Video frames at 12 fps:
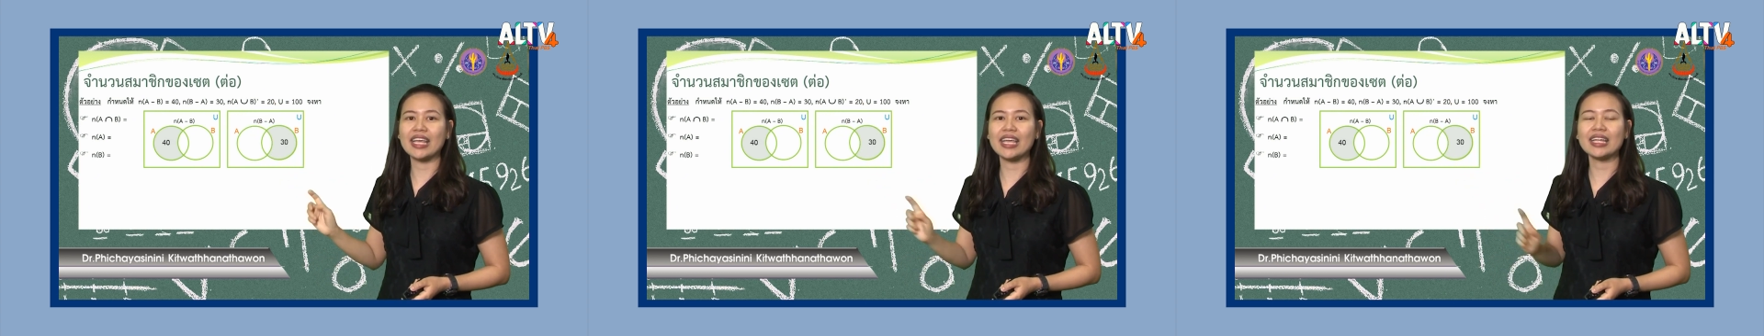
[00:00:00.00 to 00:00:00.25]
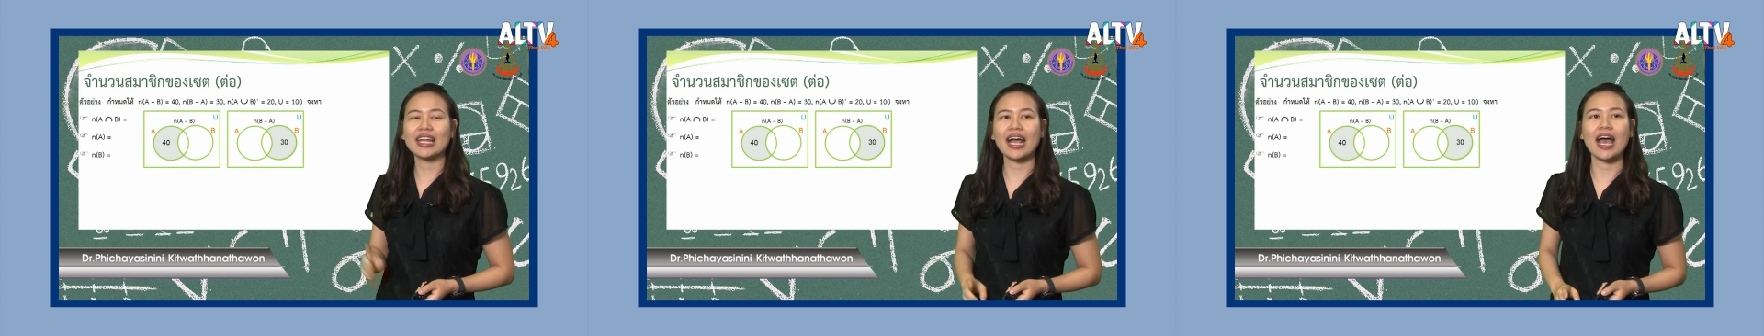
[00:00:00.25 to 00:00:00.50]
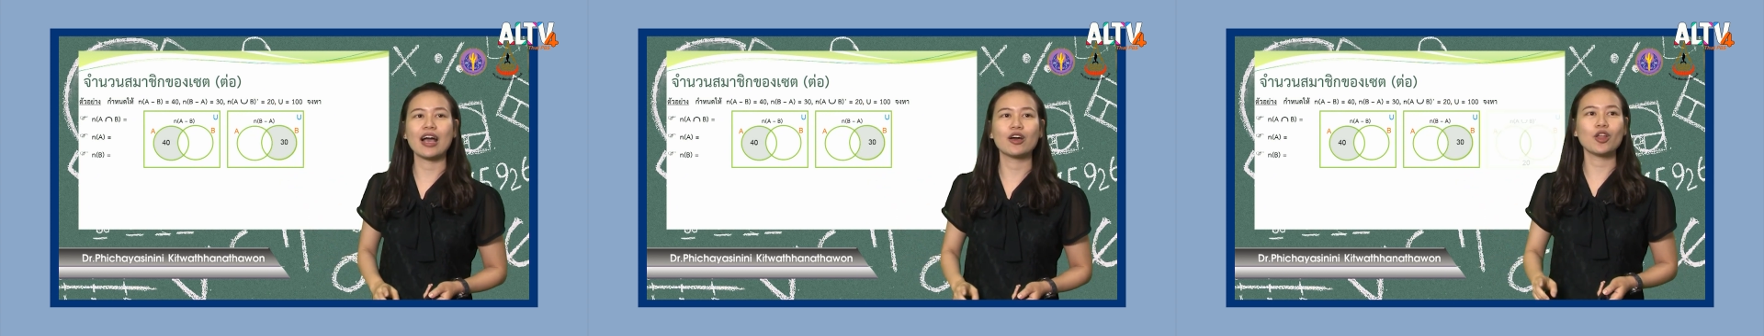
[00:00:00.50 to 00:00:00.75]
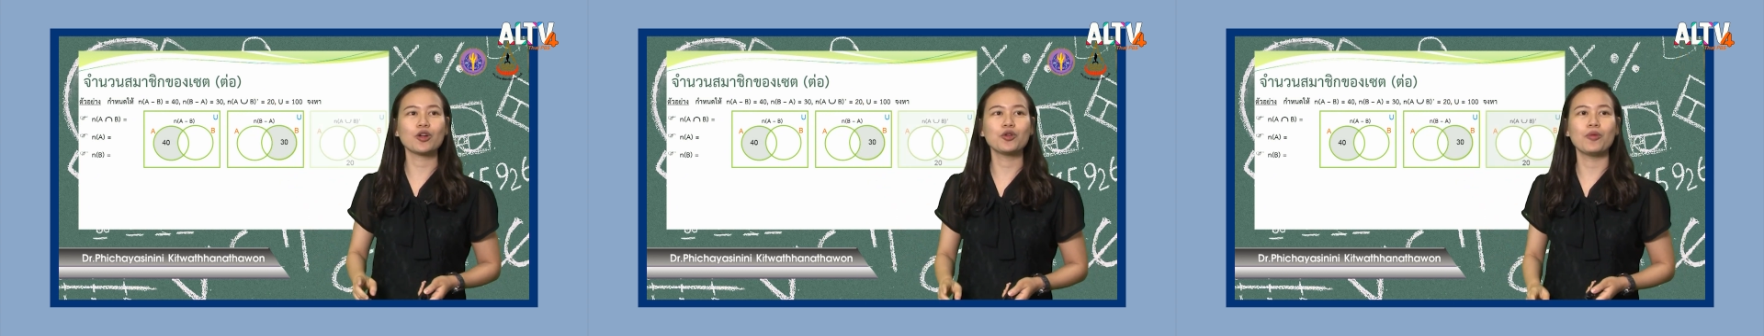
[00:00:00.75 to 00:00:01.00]
นี้นะคะ ก็
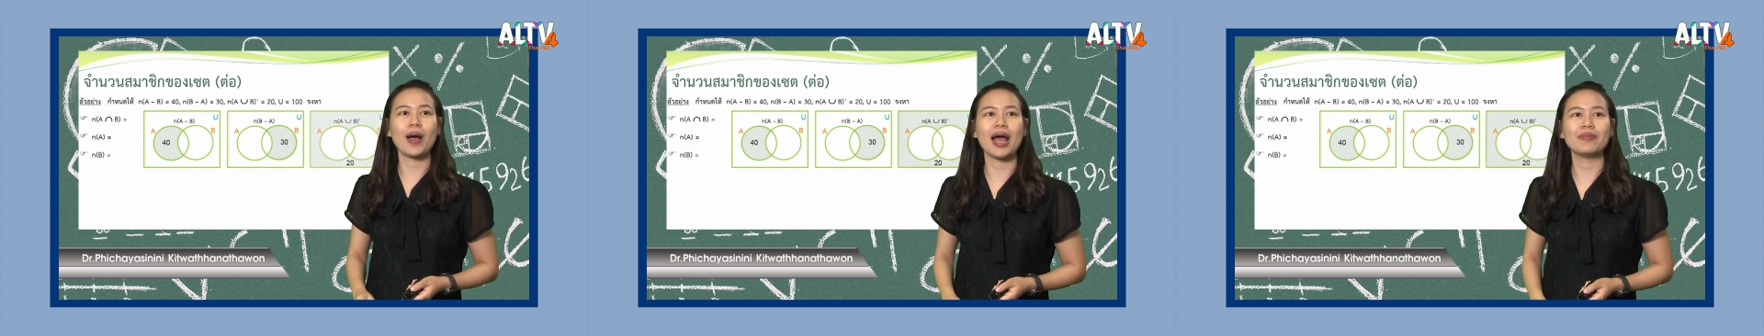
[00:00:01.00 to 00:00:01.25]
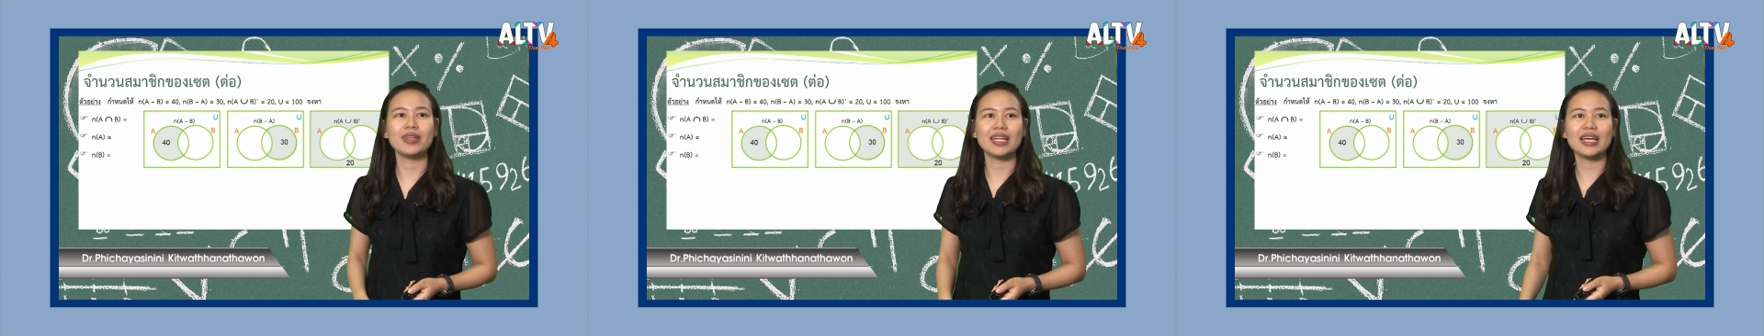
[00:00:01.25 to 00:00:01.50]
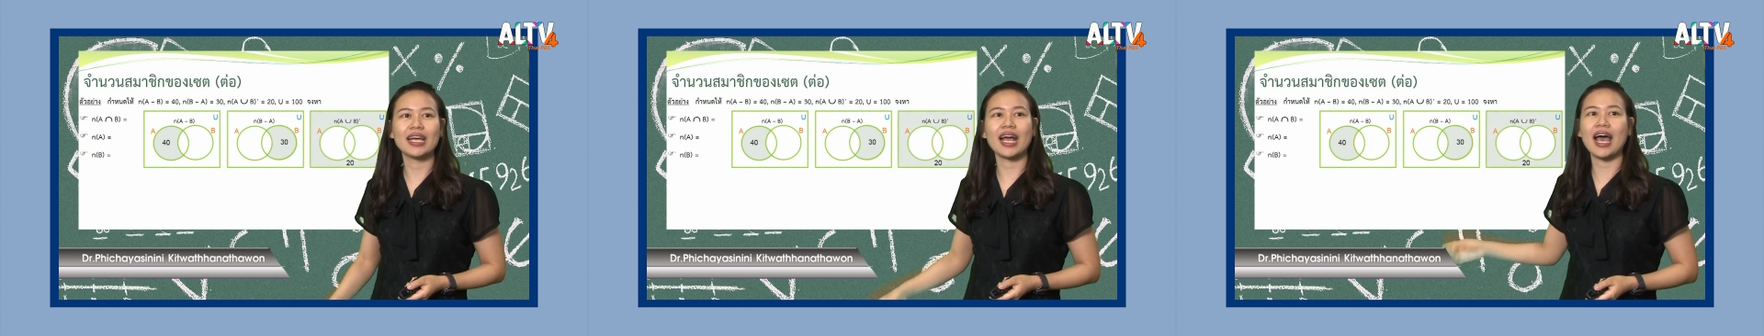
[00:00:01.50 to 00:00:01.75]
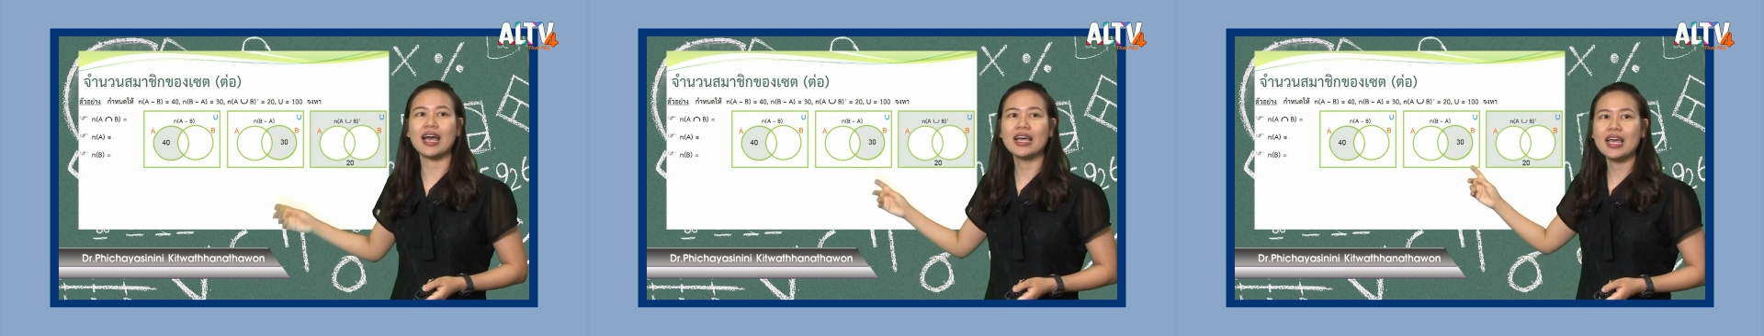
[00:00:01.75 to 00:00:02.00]
ต้องดูภาพนี้เลยค่ะ